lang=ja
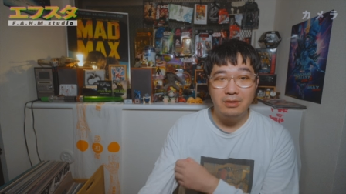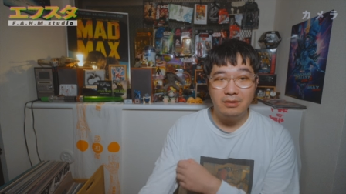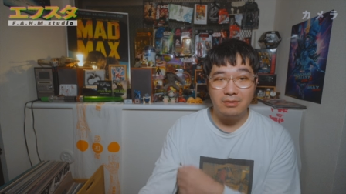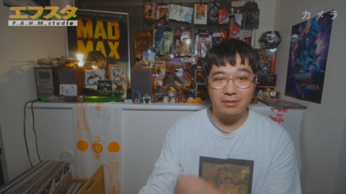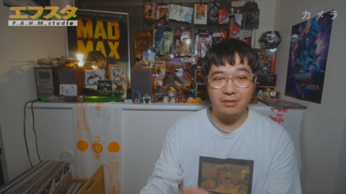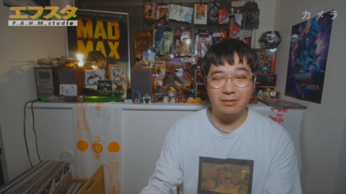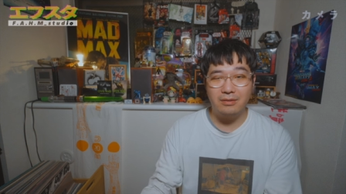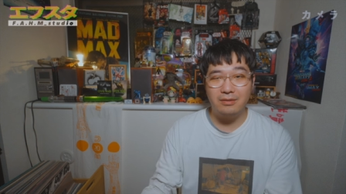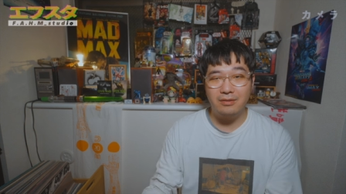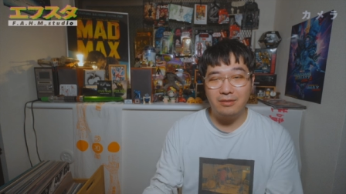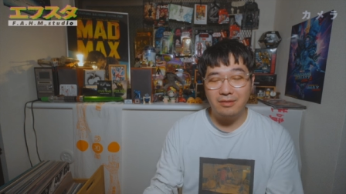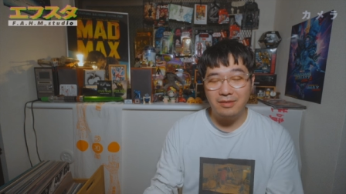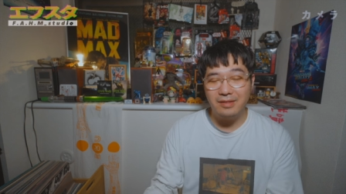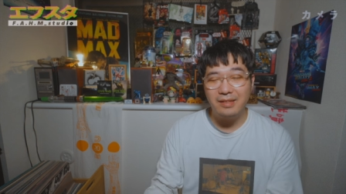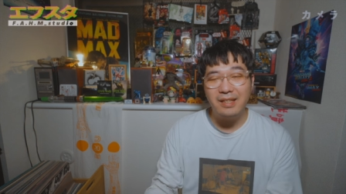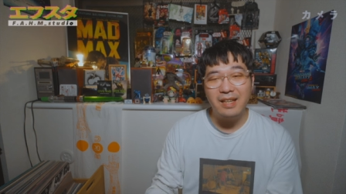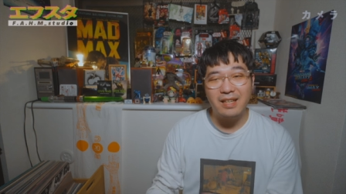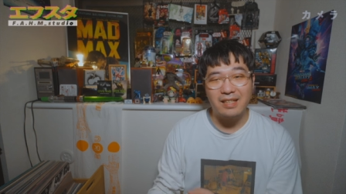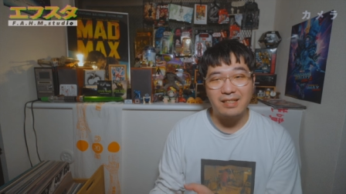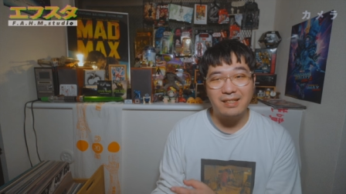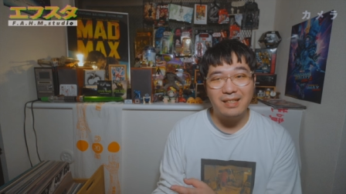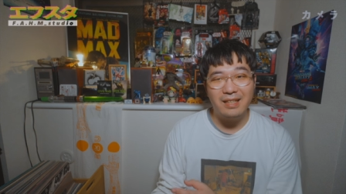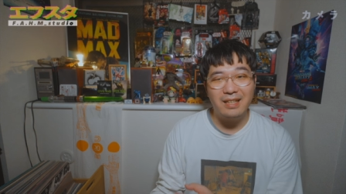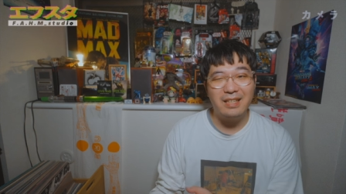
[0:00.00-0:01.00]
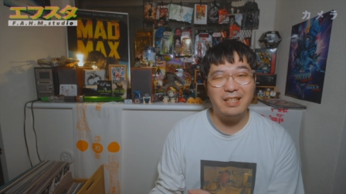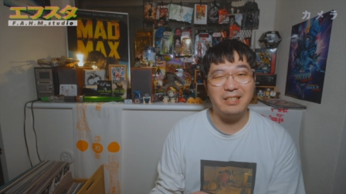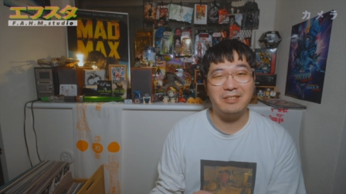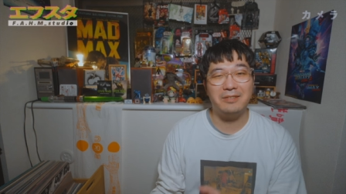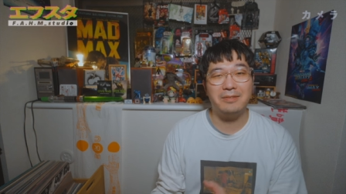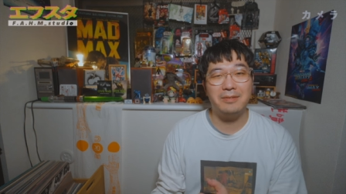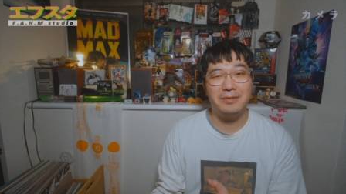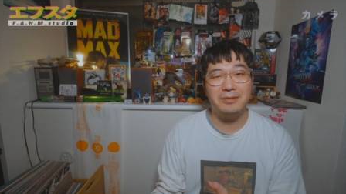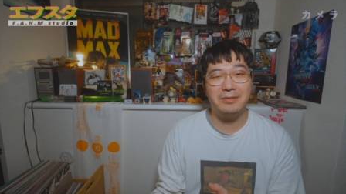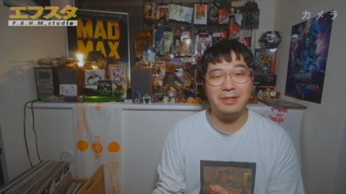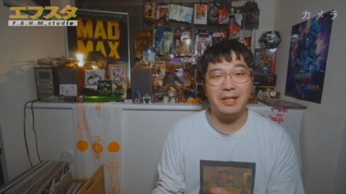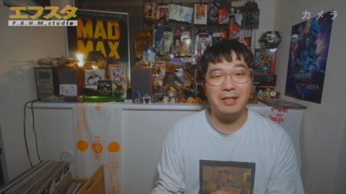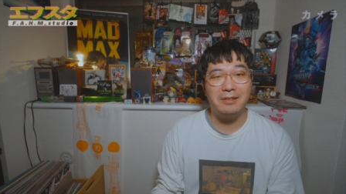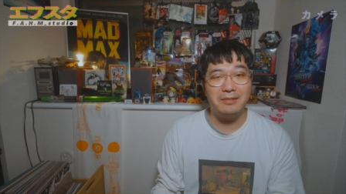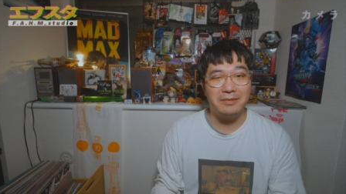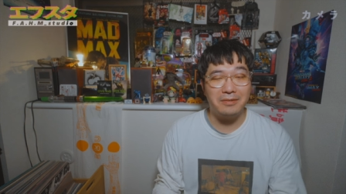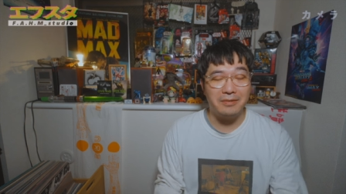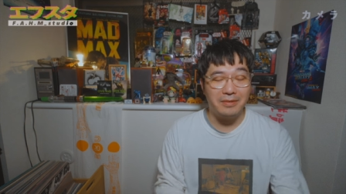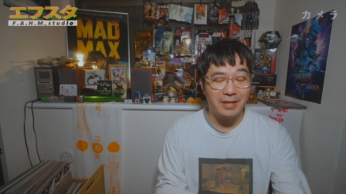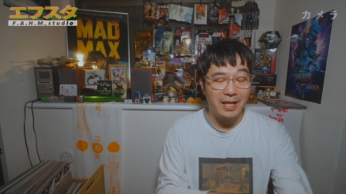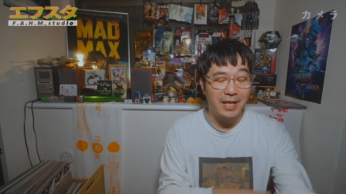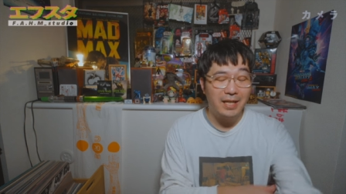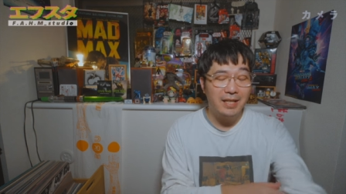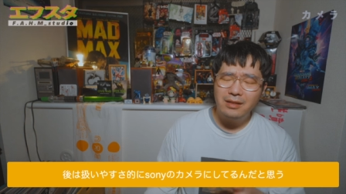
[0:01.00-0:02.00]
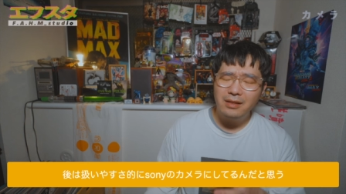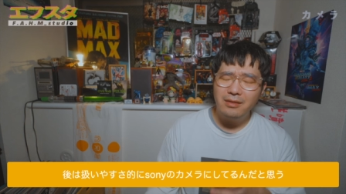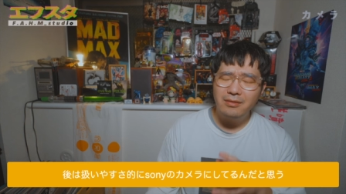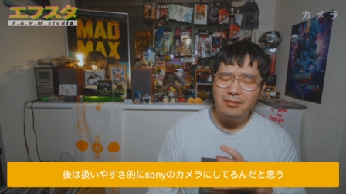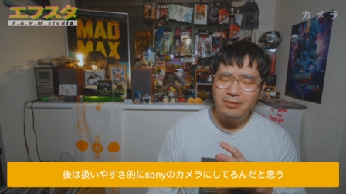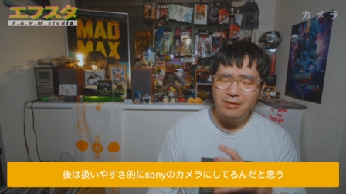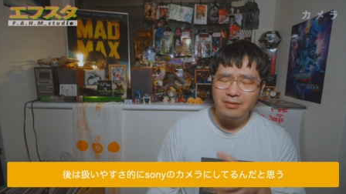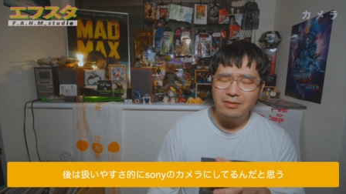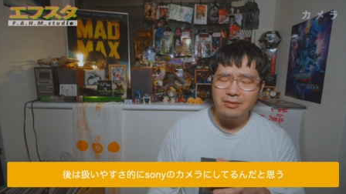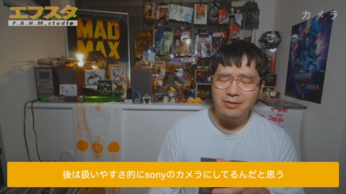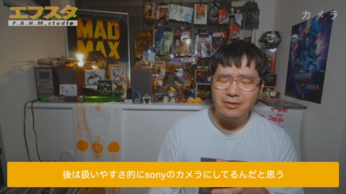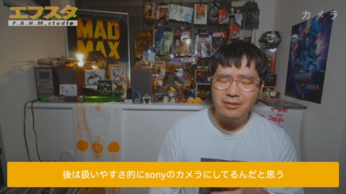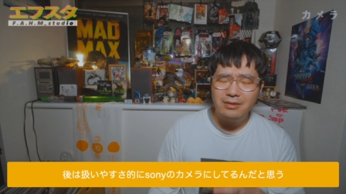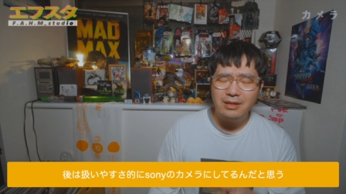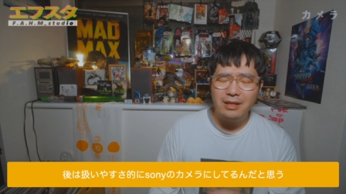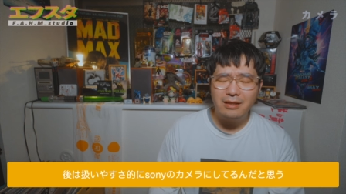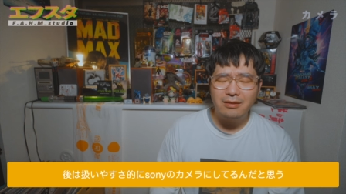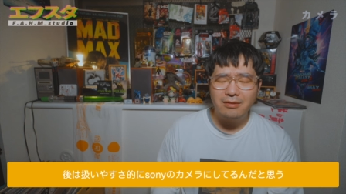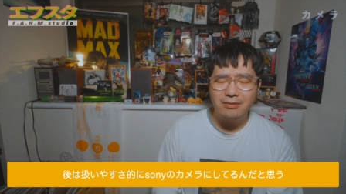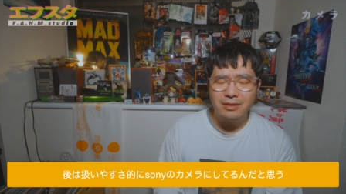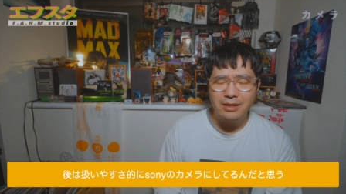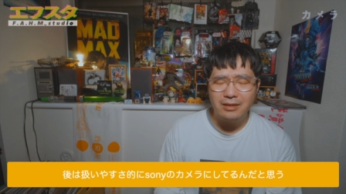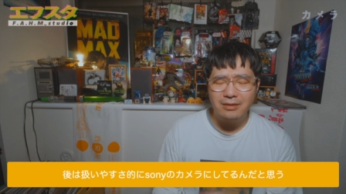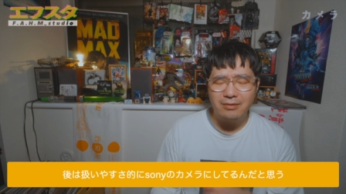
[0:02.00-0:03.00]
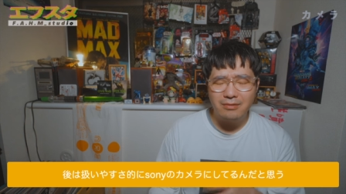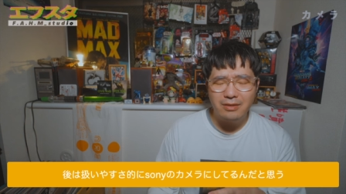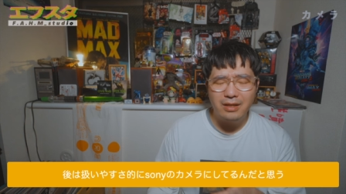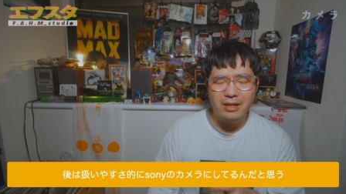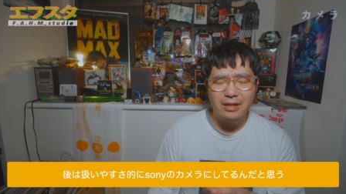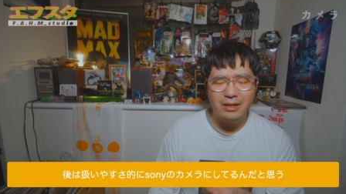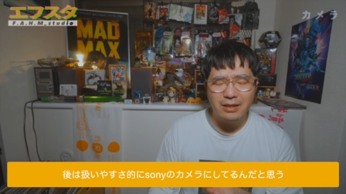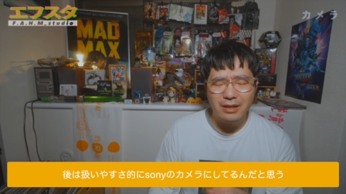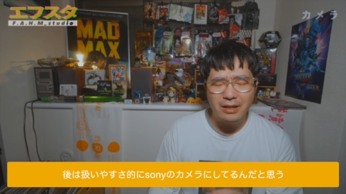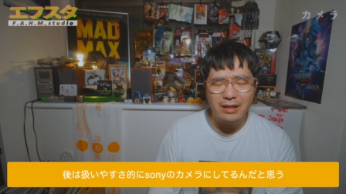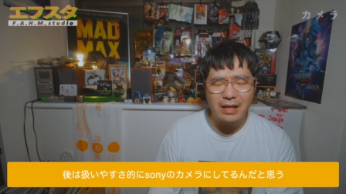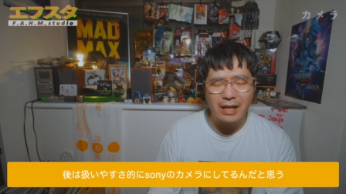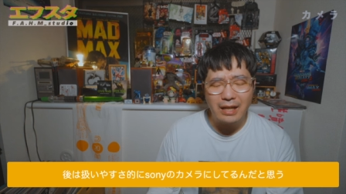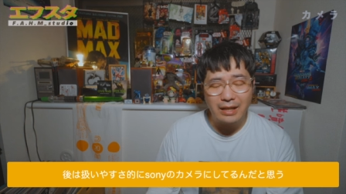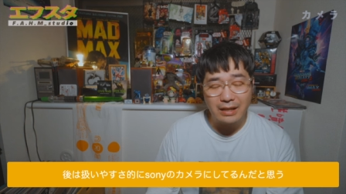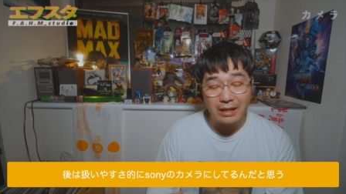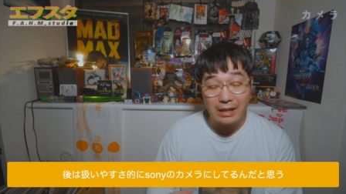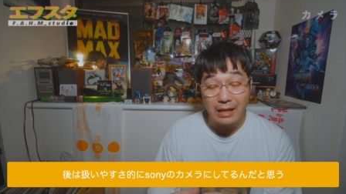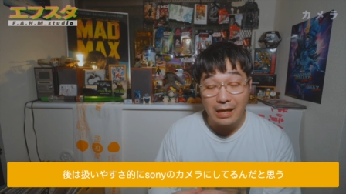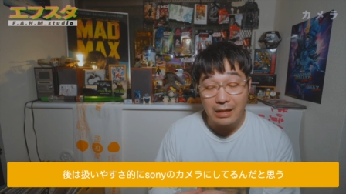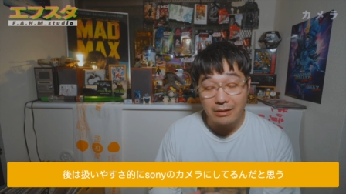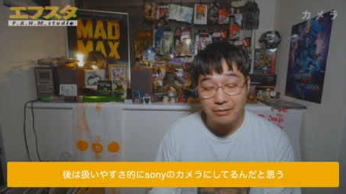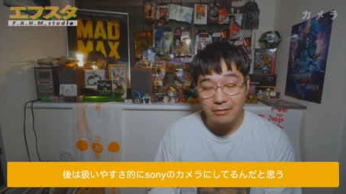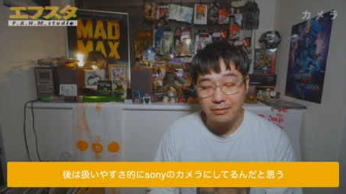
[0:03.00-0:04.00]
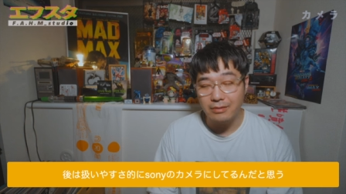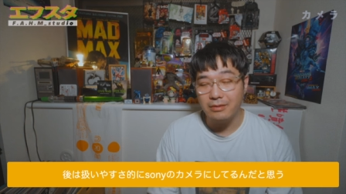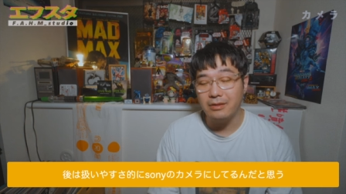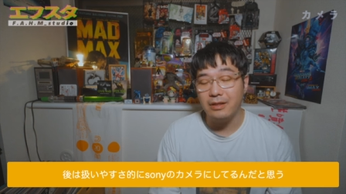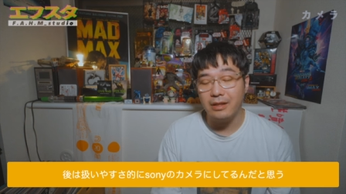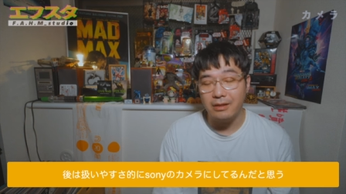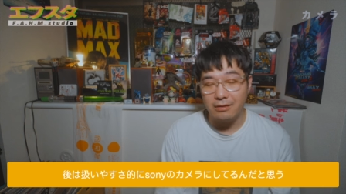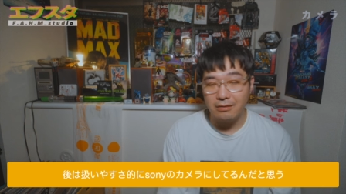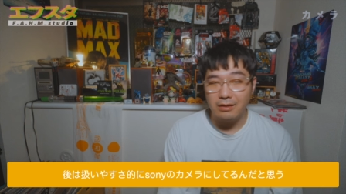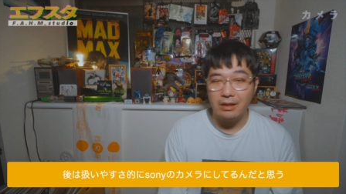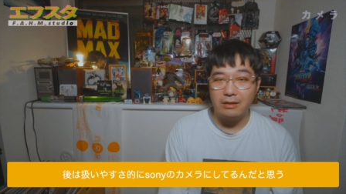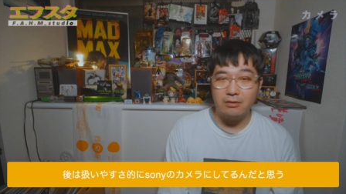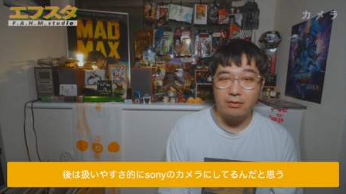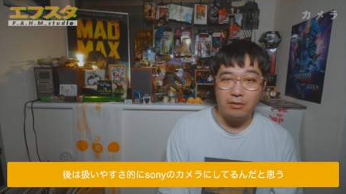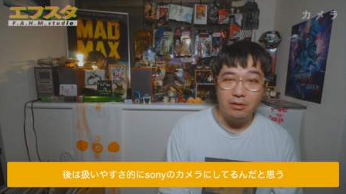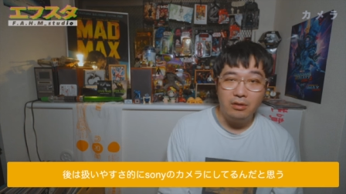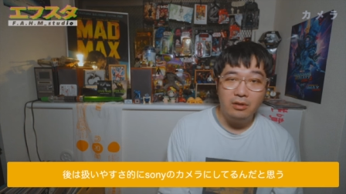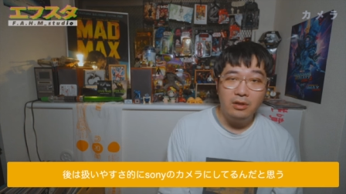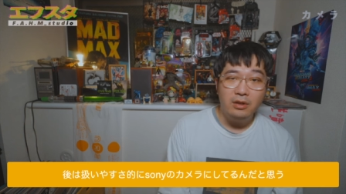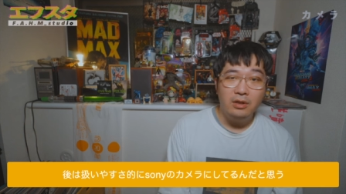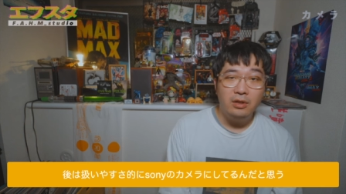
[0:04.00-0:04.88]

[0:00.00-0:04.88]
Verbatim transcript: その癖がさらに強くなるんですよね。っていうのを中間取ってソニーにライカがくっついてるんだと